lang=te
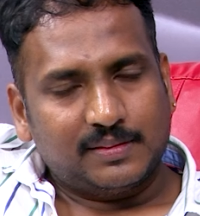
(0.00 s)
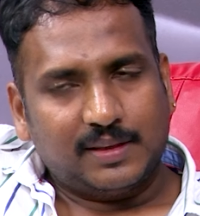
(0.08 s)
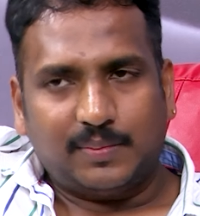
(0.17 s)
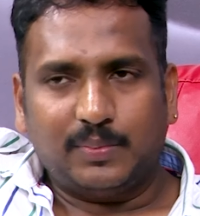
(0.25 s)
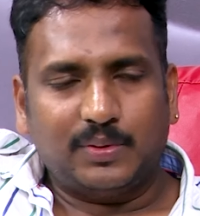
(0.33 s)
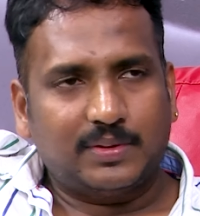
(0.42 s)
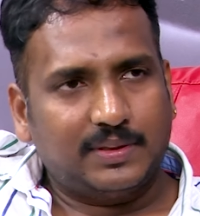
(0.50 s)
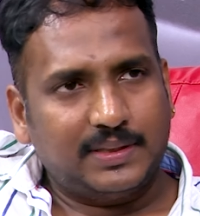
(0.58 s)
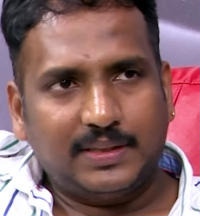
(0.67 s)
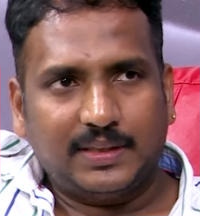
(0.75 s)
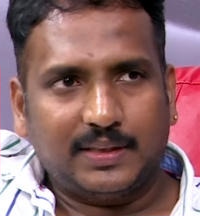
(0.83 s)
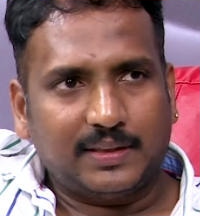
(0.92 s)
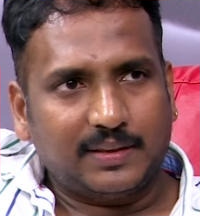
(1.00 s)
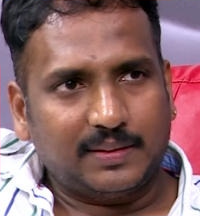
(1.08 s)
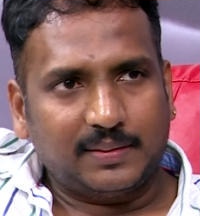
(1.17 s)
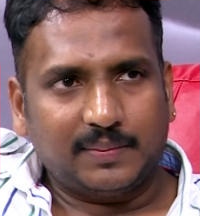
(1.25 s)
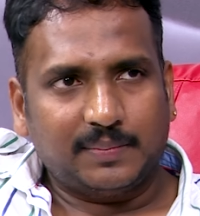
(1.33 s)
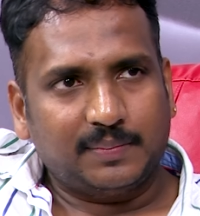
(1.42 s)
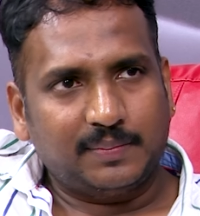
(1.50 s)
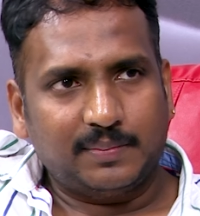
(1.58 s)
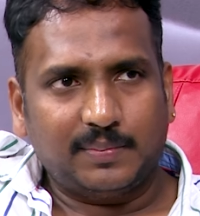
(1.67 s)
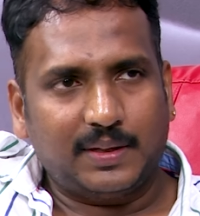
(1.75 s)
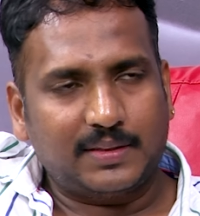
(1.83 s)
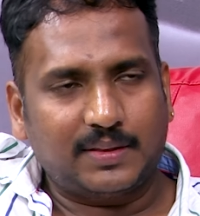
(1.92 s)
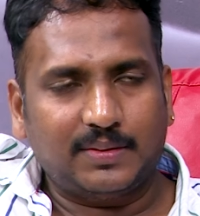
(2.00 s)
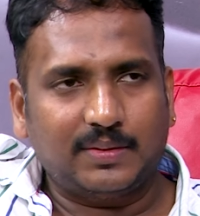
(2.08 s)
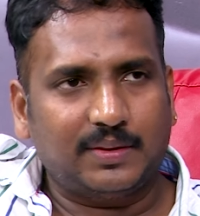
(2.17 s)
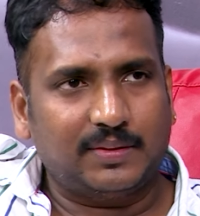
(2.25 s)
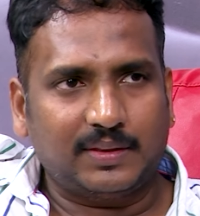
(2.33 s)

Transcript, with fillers: నా బుక్స్ నుంచి బాగా చదువుతూ